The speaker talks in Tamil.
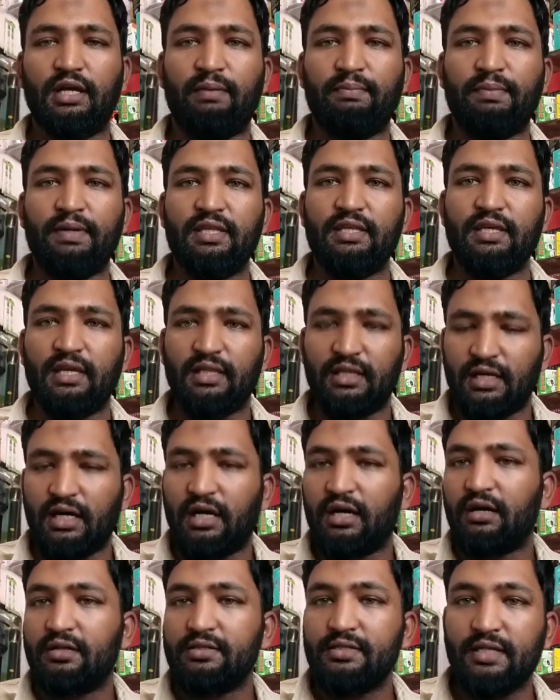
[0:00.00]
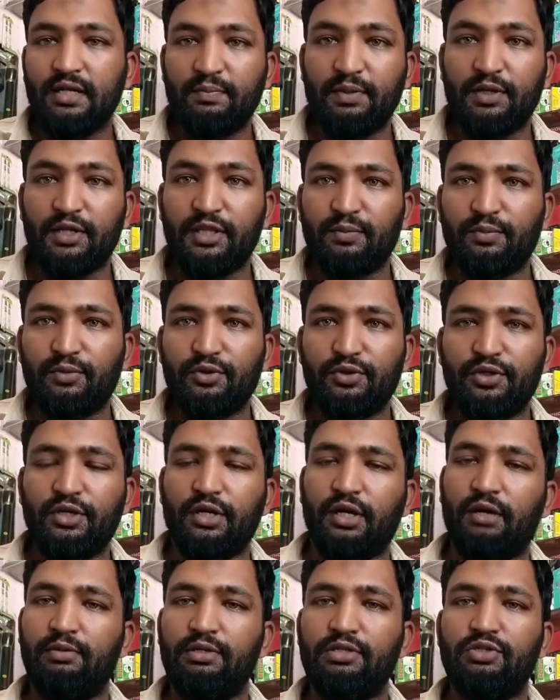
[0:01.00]
அமைதியாக இந்த காங்கிரஸ் ஏற்படுத்த போகுது
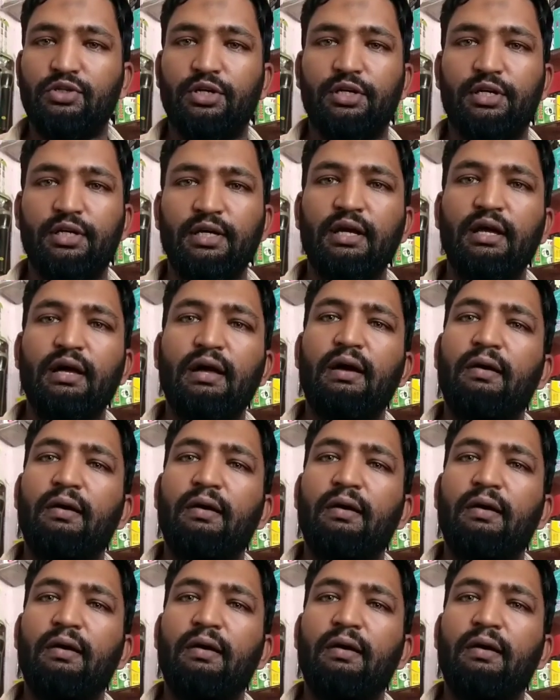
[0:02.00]
அப்படின்னு சொல்லிட்டு